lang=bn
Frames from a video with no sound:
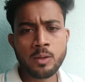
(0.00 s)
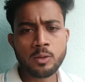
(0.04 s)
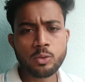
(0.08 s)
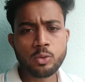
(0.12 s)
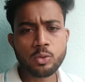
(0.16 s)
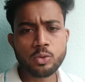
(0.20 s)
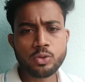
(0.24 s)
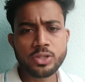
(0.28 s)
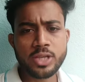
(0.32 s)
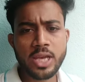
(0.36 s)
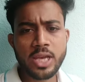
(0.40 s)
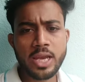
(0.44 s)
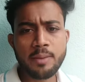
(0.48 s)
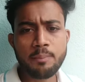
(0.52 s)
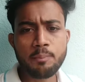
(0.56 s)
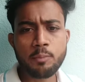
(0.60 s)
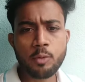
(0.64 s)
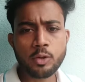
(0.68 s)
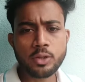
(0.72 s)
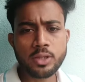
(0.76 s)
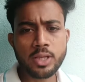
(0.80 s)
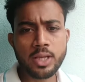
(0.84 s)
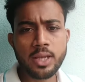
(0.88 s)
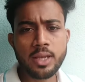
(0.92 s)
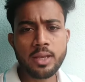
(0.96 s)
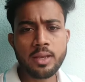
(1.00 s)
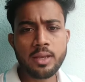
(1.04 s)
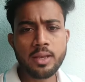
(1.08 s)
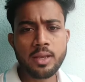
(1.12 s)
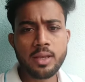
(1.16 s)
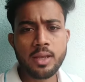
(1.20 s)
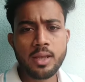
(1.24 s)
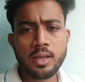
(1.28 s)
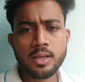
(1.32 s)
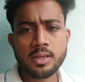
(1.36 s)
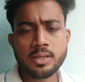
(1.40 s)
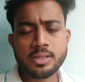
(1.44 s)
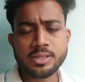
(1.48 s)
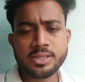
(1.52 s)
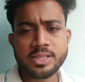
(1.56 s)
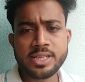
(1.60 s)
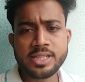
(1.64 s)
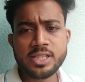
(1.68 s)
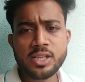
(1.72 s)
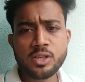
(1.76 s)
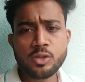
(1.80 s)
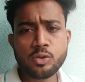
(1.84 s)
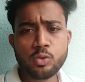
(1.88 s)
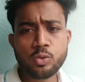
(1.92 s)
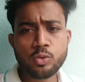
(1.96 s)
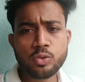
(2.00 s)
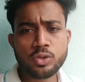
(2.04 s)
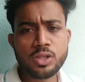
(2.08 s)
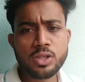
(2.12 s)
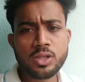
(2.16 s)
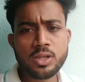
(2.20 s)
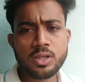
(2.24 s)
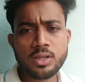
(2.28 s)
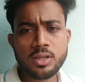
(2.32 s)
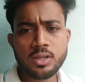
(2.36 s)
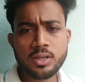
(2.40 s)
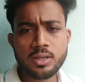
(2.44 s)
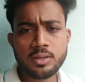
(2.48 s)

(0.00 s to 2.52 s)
তো সেই পথে যে যে যুক্তির